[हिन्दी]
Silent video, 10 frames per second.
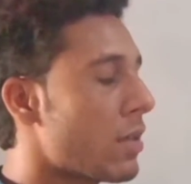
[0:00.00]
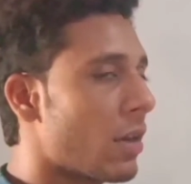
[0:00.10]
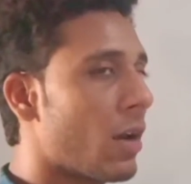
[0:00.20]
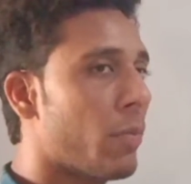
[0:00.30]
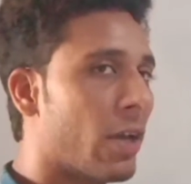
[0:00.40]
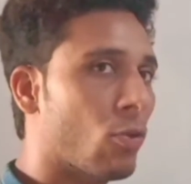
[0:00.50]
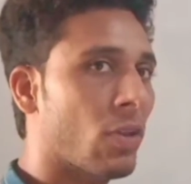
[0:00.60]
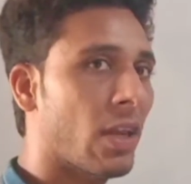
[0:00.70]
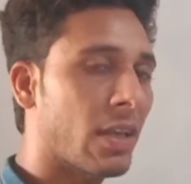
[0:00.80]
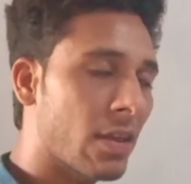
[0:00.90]
17 मई
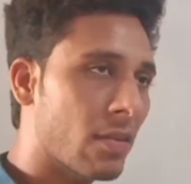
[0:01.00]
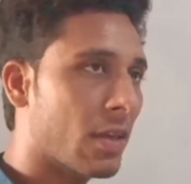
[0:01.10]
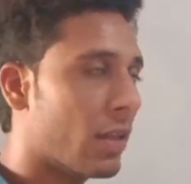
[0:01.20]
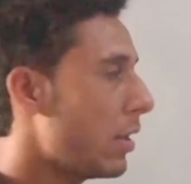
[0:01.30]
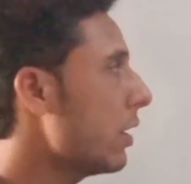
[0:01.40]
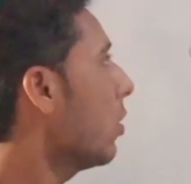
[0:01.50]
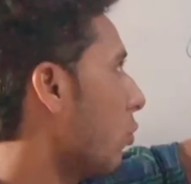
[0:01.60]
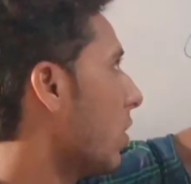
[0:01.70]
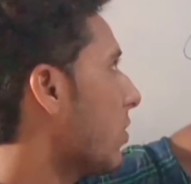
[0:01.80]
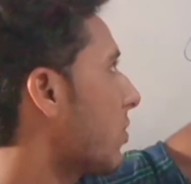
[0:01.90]
2021 के दिन
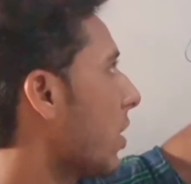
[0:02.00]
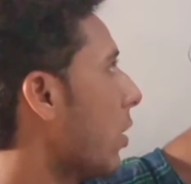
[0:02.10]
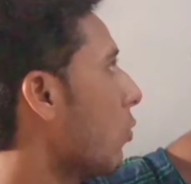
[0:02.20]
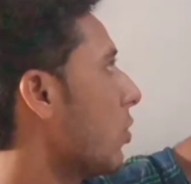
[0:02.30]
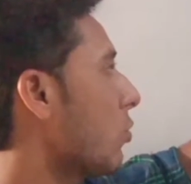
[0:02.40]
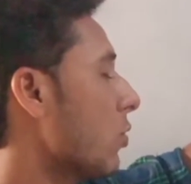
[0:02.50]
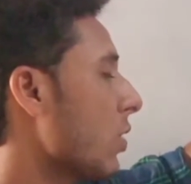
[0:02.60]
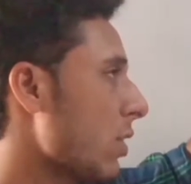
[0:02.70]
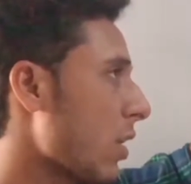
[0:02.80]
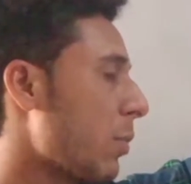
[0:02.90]
उन्नीस छः उन्नीस
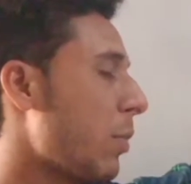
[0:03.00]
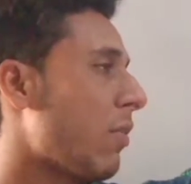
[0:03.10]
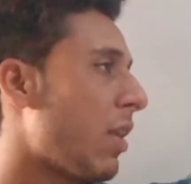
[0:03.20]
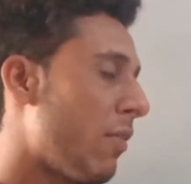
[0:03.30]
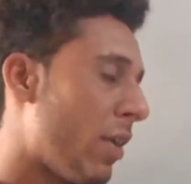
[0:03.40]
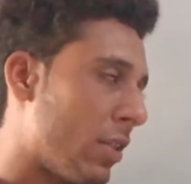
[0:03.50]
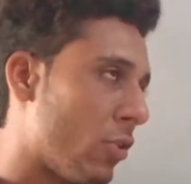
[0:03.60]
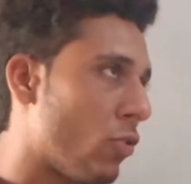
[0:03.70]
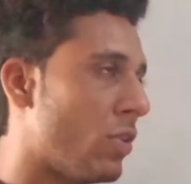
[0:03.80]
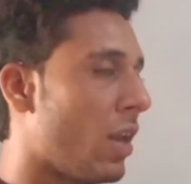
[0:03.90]
वाला
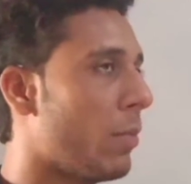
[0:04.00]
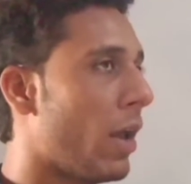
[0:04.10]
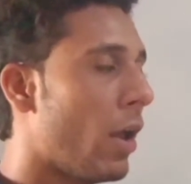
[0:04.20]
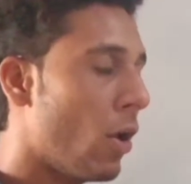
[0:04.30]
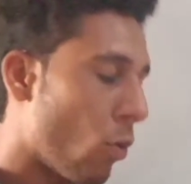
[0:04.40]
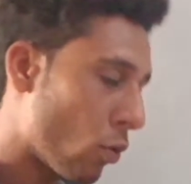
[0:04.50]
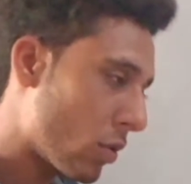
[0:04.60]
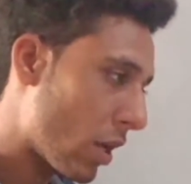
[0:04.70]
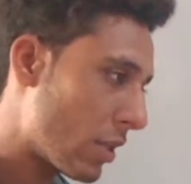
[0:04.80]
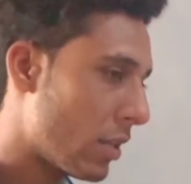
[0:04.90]
व्यक्ति जो जन्मा है
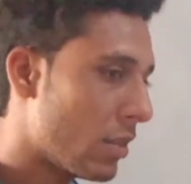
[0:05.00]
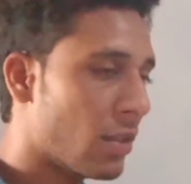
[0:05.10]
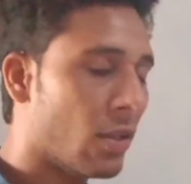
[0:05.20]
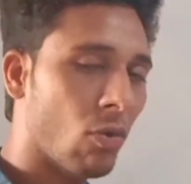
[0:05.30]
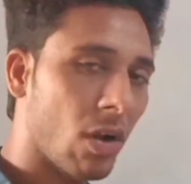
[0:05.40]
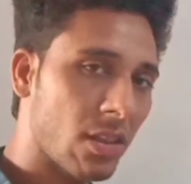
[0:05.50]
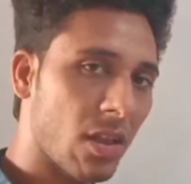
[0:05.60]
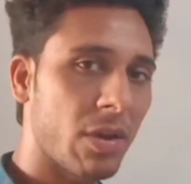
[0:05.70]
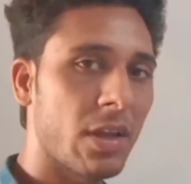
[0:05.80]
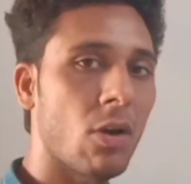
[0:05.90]
उसका कितना दिन होगा
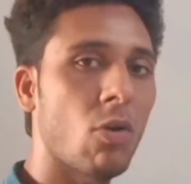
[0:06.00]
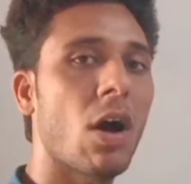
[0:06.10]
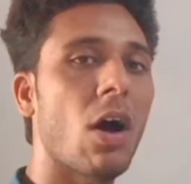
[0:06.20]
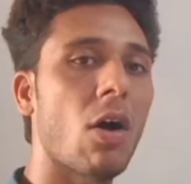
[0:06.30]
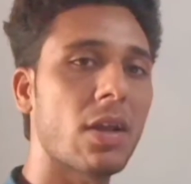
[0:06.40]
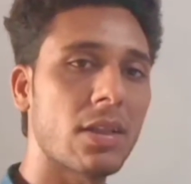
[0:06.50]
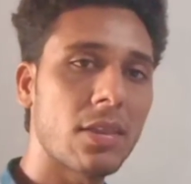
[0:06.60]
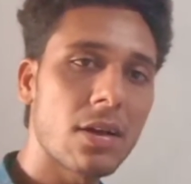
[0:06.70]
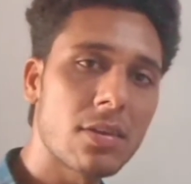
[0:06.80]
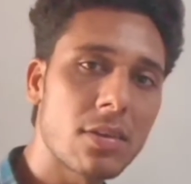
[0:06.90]
कितना महीना होगा और
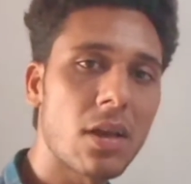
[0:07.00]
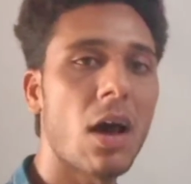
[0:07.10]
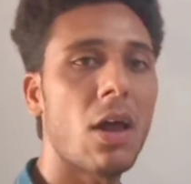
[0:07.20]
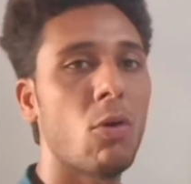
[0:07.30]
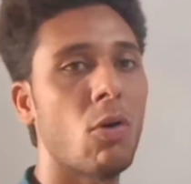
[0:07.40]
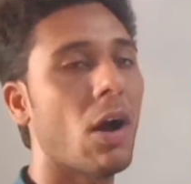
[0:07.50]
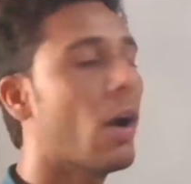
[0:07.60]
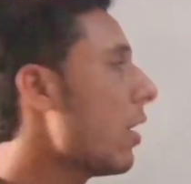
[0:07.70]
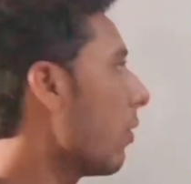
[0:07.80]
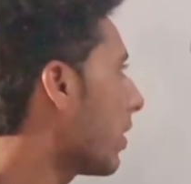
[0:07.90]
कितना साल होगा
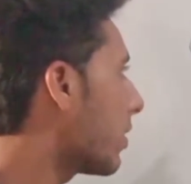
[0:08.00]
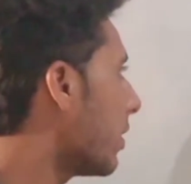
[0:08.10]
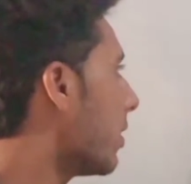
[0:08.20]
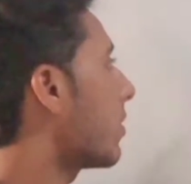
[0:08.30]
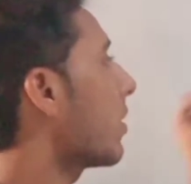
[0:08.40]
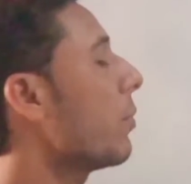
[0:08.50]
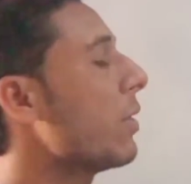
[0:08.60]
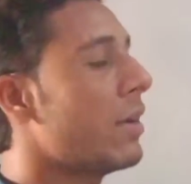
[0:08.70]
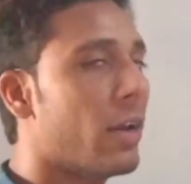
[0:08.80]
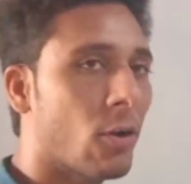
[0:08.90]
वैसे ही इसका
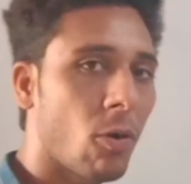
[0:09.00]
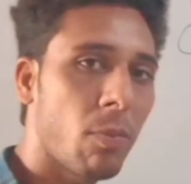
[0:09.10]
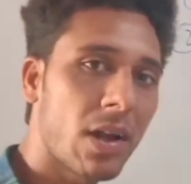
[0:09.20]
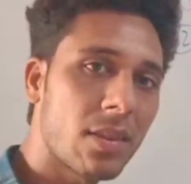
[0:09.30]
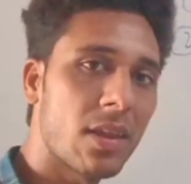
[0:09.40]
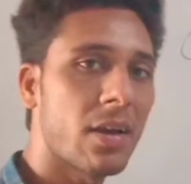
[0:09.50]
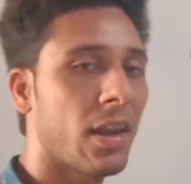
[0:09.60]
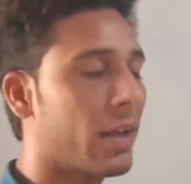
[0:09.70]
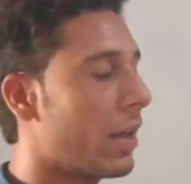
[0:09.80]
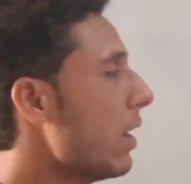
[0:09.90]
भी डेट ऑफ बर्थ
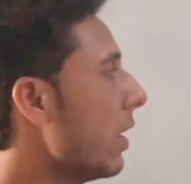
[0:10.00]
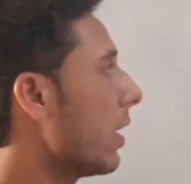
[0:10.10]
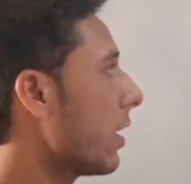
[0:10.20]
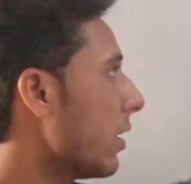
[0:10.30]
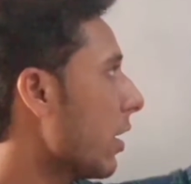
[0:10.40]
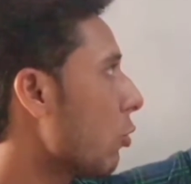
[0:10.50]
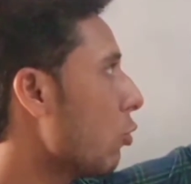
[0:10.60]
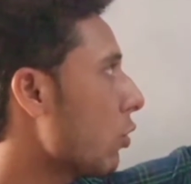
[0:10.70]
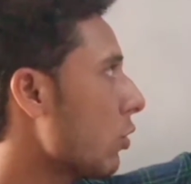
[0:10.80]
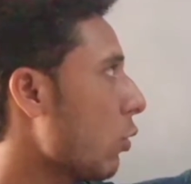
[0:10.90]
निकालेंगे लेकिन ये
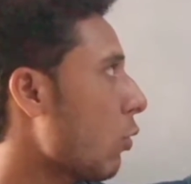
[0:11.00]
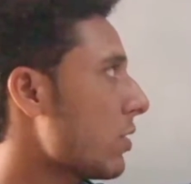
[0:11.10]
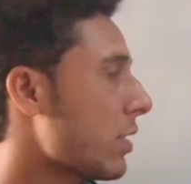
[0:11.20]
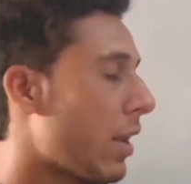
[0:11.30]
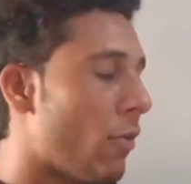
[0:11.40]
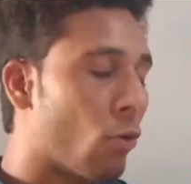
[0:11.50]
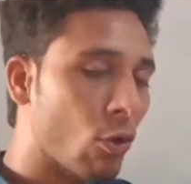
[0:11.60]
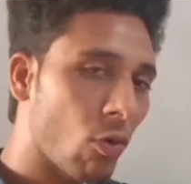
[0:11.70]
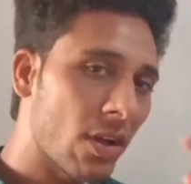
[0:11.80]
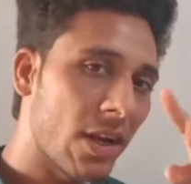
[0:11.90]
दोनों जो क्वेश्चन है वो
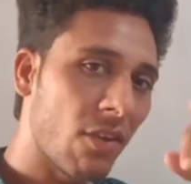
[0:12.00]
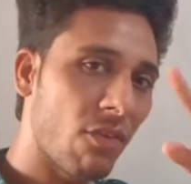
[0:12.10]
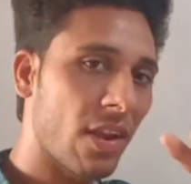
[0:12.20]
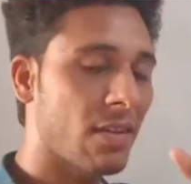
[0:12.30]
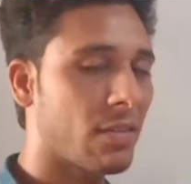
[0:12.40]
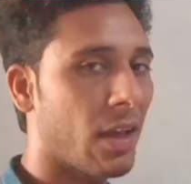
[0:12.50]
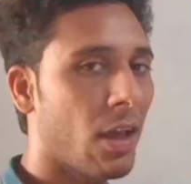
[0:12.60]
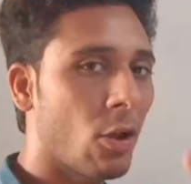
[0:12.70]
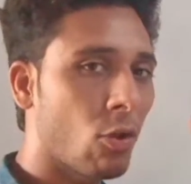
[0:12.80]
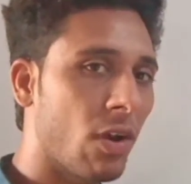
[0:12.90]
थोड़ी डिफरेंस है
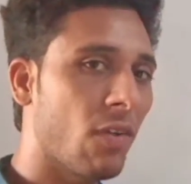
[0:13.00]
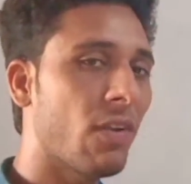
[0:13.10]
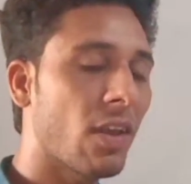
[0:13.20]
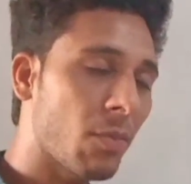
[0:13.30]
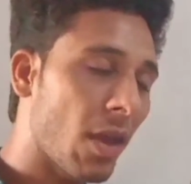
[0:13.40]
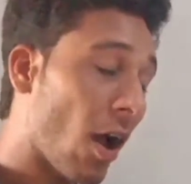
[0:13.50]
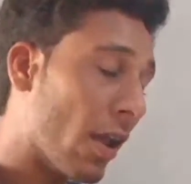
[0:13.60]
तो डिफरेंस मैं